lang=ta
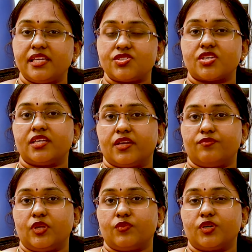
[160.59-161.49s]
ஈச் அண்ட்
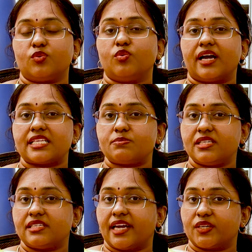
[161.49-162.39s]
எவ்ரி ஒன் ஹூ ஹாஸ்
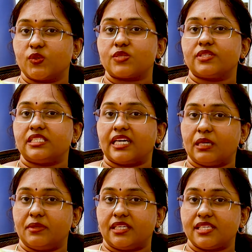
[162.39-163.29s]
பின் டயக்னோஸ் வித்
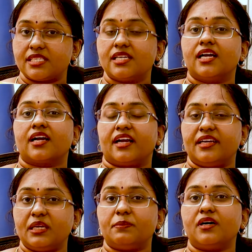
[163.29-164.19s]
டயபெட்டிஸ்
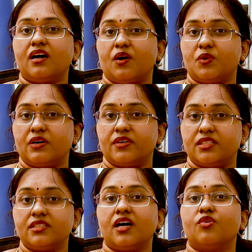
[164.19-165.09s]
கண்டிப்பாக அவங்க
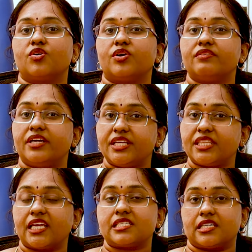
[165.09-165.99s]
வந்து அவங்களோட
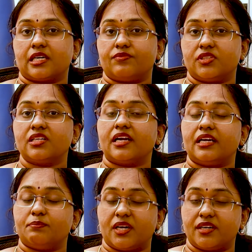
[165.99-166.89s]
விழித்திரை செக்கப் வந்து
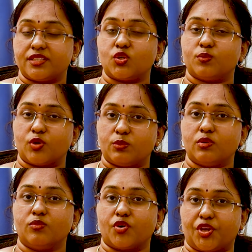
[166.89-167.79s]
கண் பண்ணுறது ரொம்ப
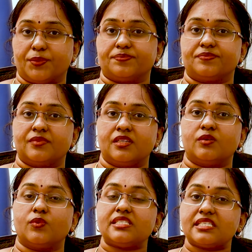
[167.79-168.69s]
ரொம்ப முக்கியம்
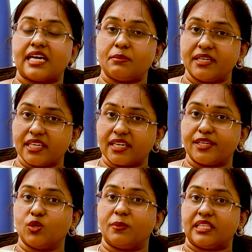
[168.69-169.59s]
ஒன்ஸ் டயபெட்டிக்
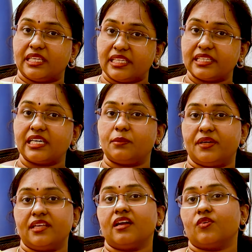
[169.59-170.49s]
ரெட்னோபதி இருக்குது
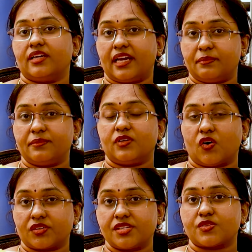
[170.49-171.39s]
அப்படின்னு அவங்க
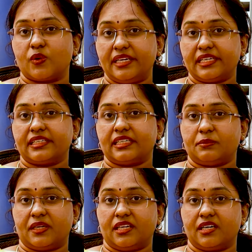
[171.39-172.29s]
டாக்டர் சொல்லிட்டாங்க
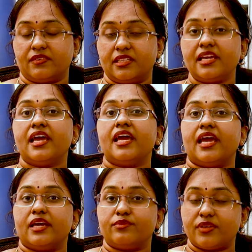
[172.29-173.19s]
அப்படின்னா வந்து
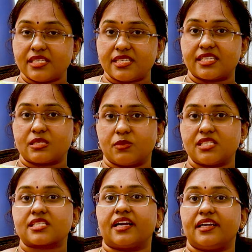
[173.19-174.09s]
எவ்ரி சிக்ஸ்
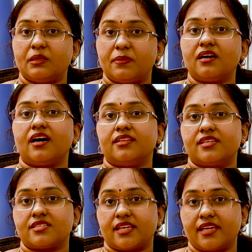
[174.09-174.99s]
மந்த்ஸ் கண்டிப்பாக
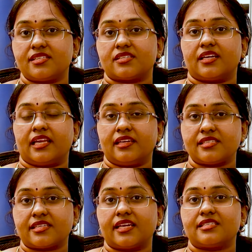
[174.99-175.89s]
அந்த ஸ்டேஜ்
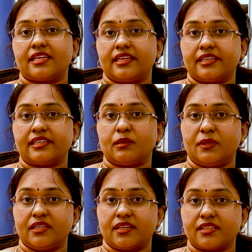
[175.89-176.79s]
என்ன ஸ்டேஜில் இருக்குது
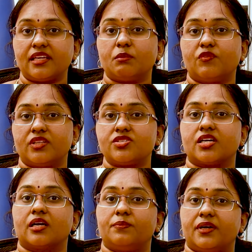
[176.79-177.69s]
அப்படிங்கிறது நம்ம வந்து
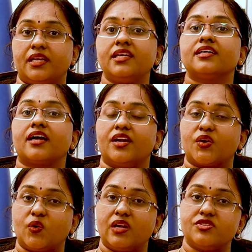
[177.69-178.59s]
செக்அப் பண்ணி
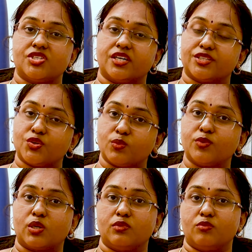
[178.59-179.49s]
கண்ட்ரோலில் வச்சுக்கிறது
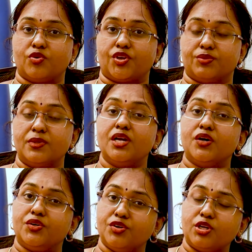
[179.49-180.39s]
ரொம்ப ரொம்ப முக்கியம்
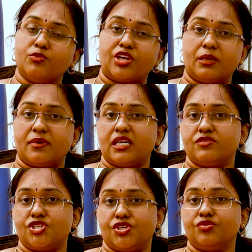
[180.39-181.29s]
இன்னொரு முக்கியமான
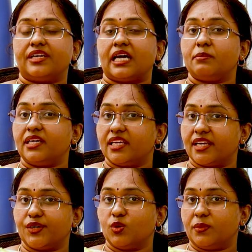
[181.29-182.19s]
விஷயம்
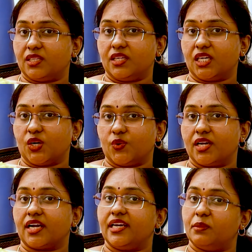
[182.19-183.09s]
டயபெட்டிக் ரெட்னோபதி
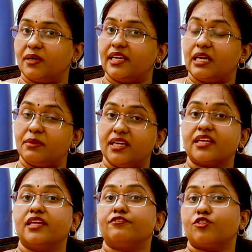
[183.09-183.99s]
இருக்கவங்க கண்டிப்பாக
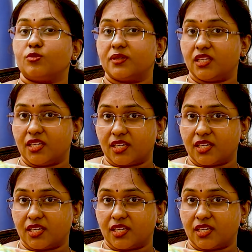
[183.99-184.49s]
டயபெட்டிக் நெஃப்ரோபதி